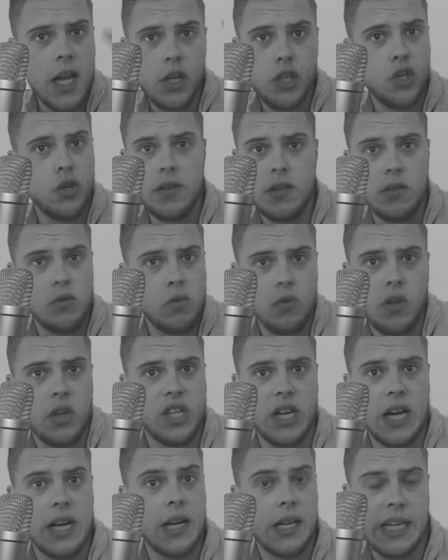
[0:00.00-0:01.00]
tschüss, sucht euch
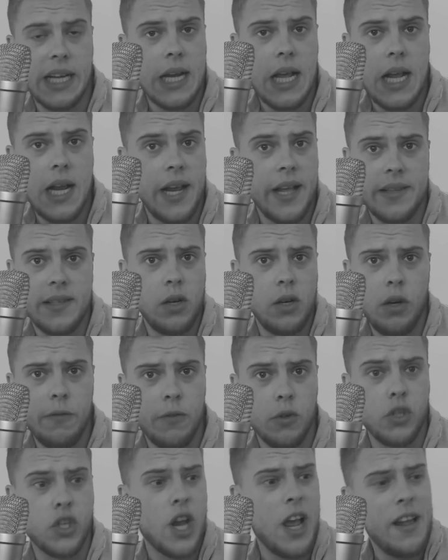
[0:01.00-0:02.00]
einen anderen Kanal. Herzlichen
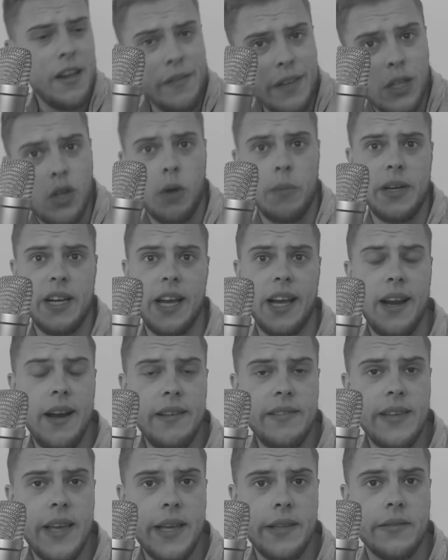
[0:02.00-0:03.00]
Glückwunsch. Willkommen in der
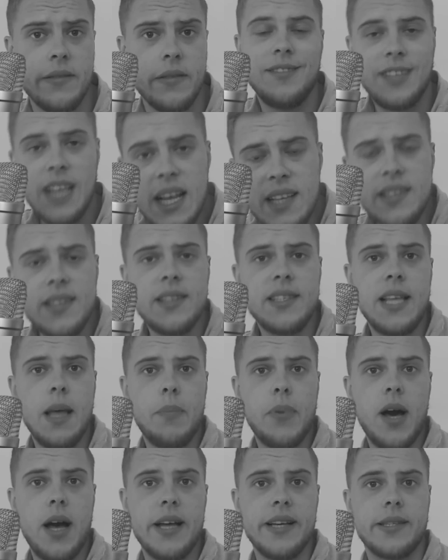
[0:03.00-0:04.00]
Realität. Das ist der
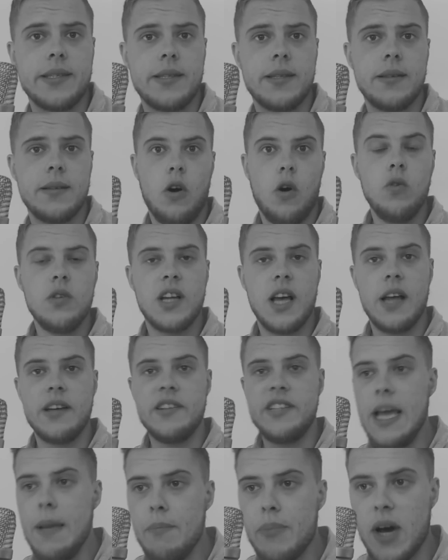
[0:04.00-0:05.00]
Preis. Und
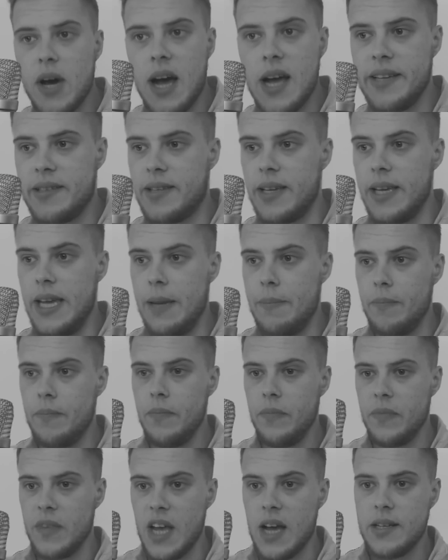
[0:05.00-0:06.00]
an dem Preis
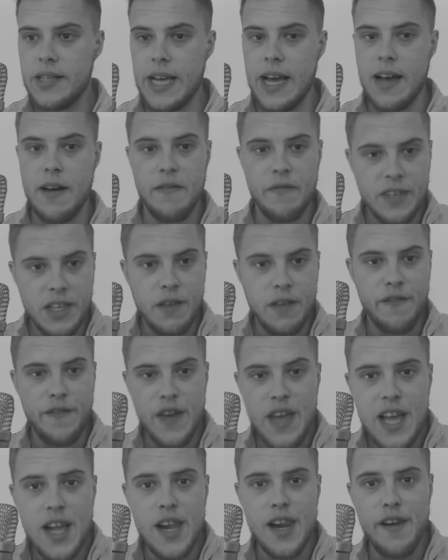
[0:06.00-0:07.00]
eben, ja, der
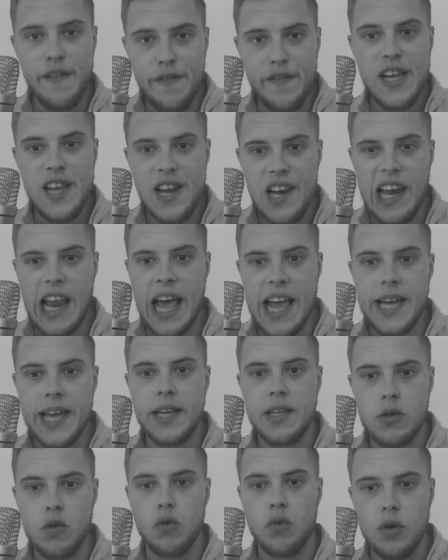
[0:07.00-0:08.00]
viel, viel
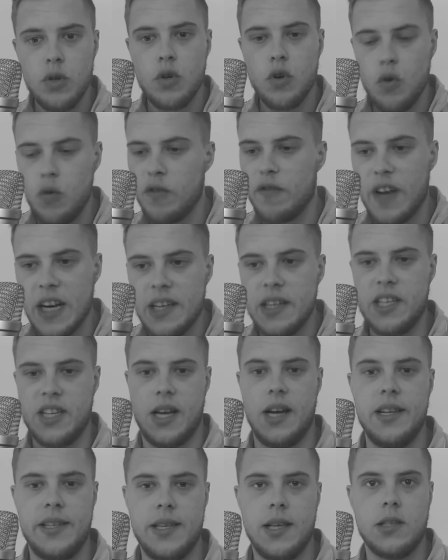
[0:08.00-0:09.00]
Leid und, und was nicht
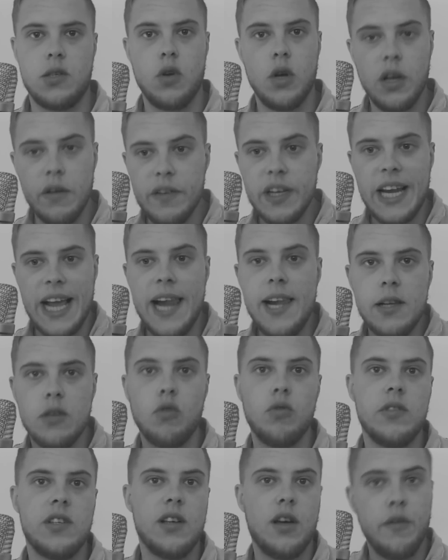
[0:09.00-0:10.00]
alles erzeugen wird, hält
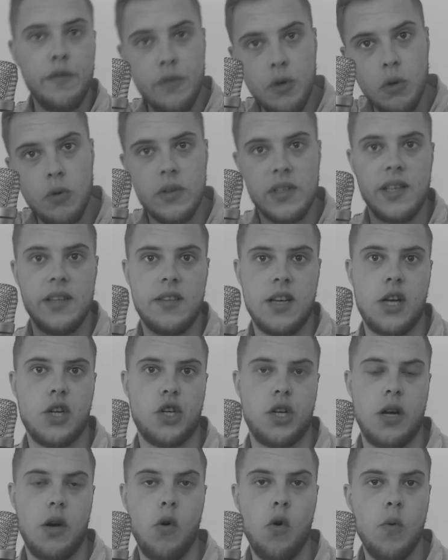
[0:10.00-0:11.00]
unsere
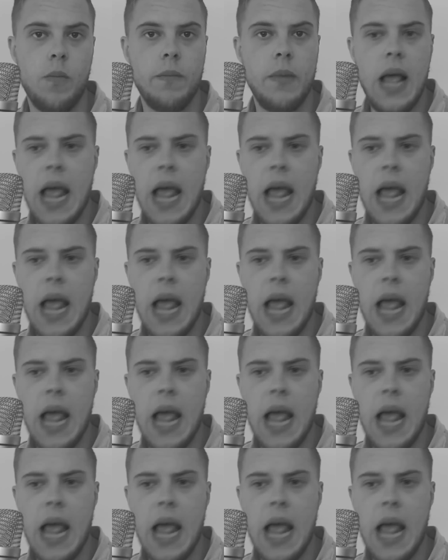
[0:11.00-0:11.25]
Führungsetage da oben